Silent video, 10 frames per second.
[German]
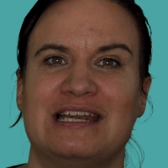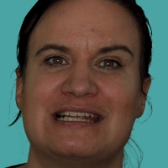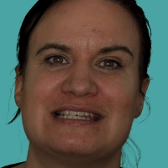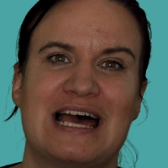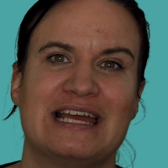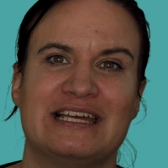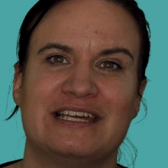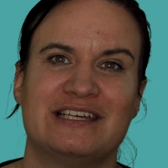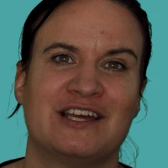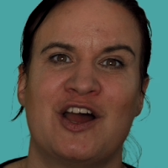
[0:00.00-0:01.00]
Da zeige
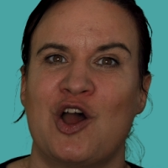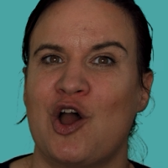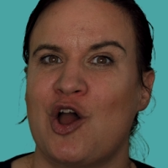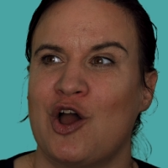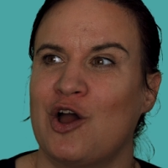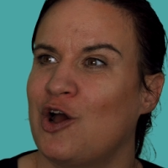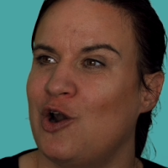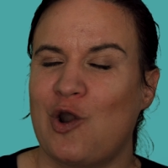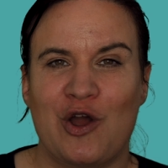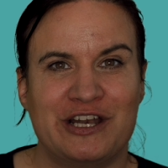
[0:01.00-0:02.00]
ich
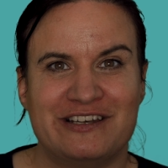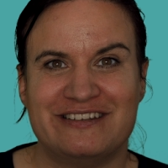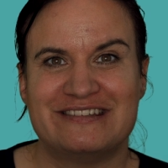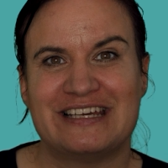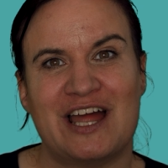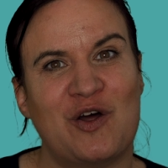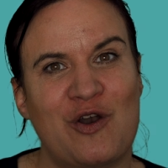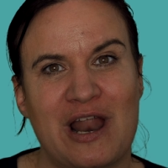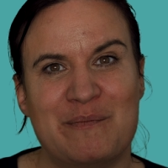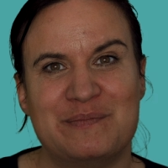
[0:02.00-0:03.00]
Leuten, die sich ein
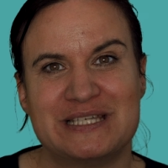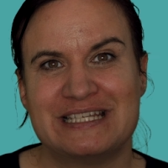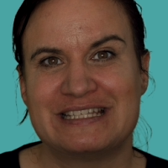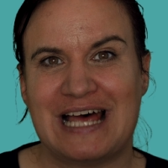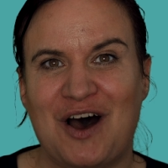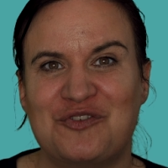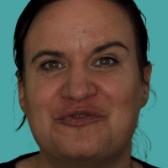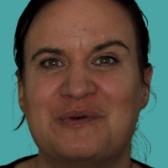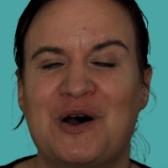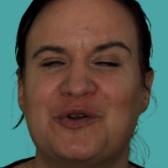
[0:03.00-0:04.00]
Online-Business
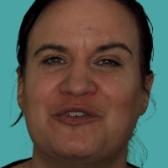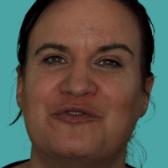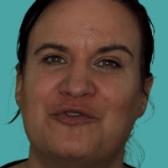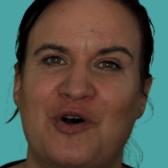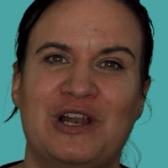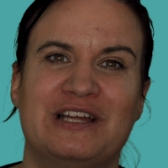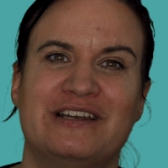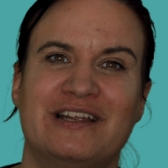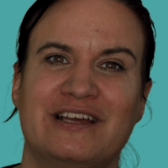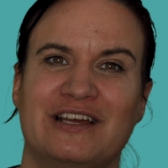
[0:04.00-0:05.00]
aufbauen
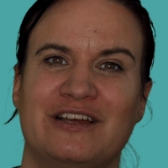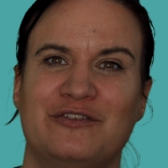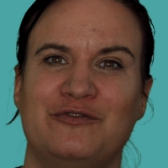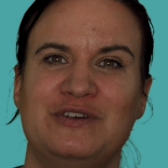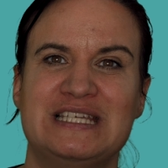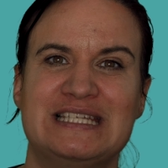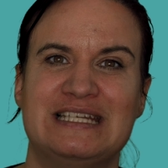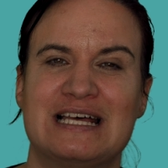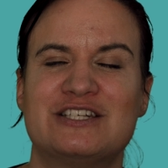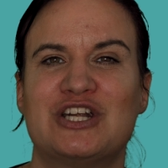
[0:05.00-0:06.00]
wollen, wie sie
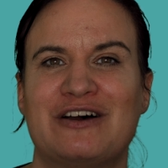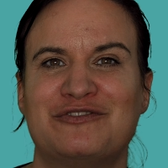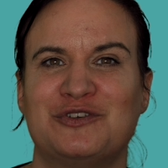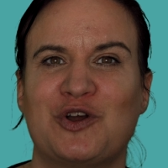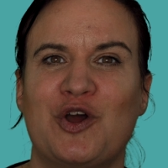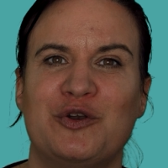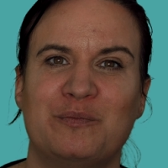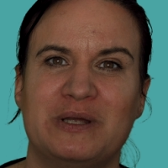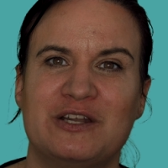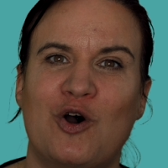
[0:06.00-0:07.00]
das schaffen
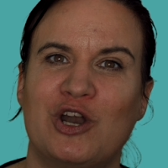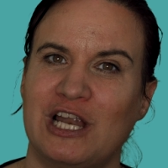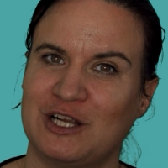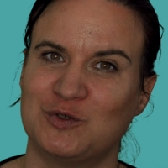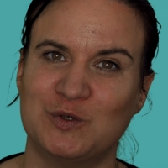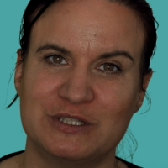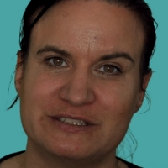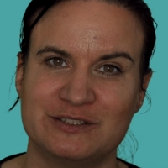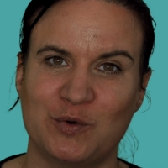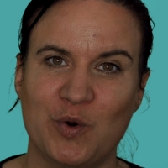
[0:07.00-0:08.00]
können mit
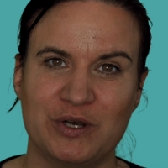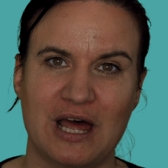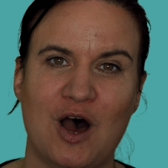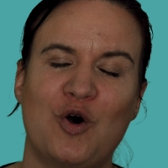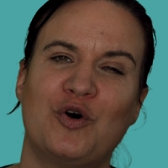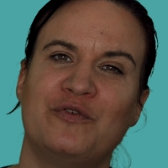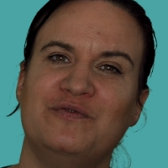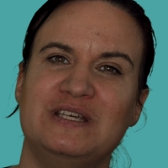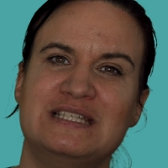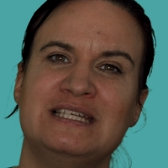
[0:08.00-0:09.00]
Online-Kursen und auch
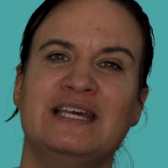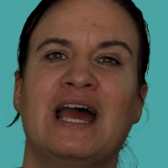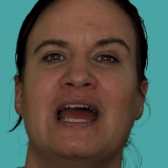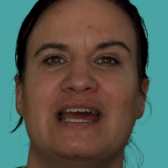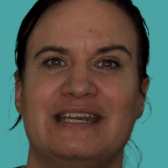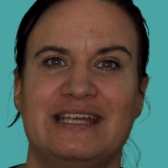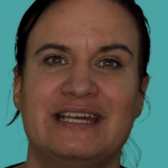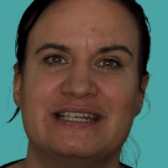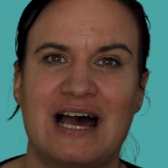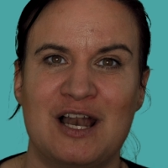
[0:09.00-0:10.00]
wie sie
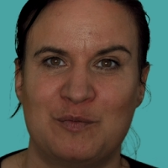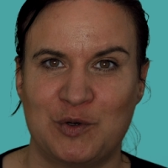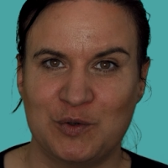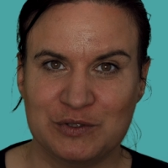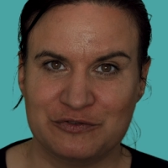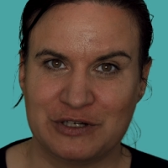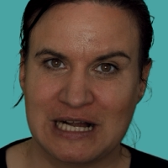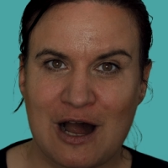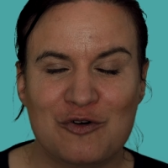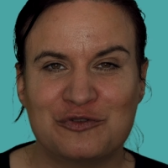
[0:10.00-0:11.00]
digitale Produkte
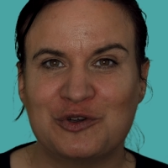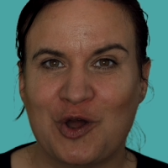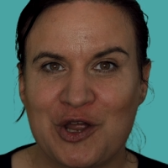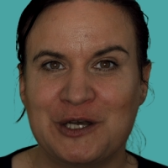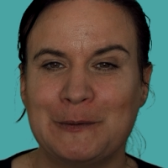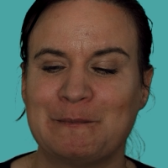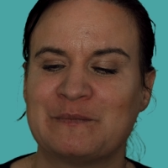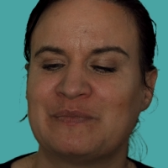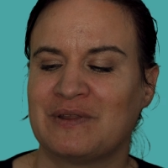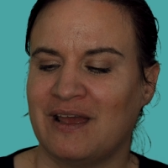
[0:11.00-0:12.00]
verkaufen können.
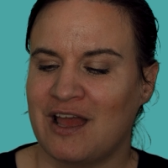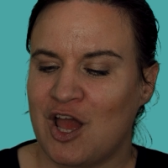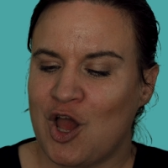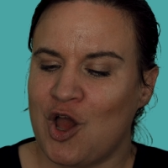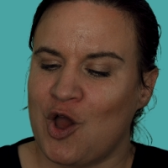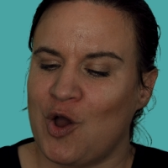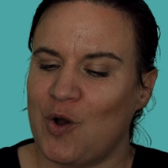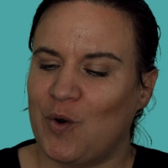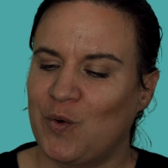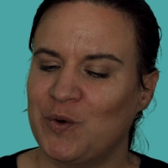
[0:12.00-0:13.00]

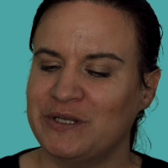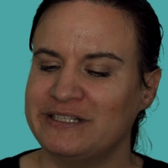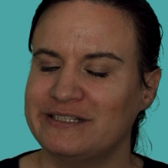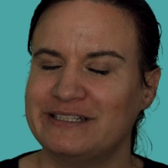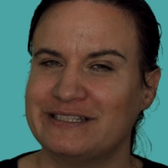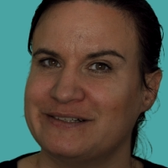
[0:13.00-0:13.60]
Und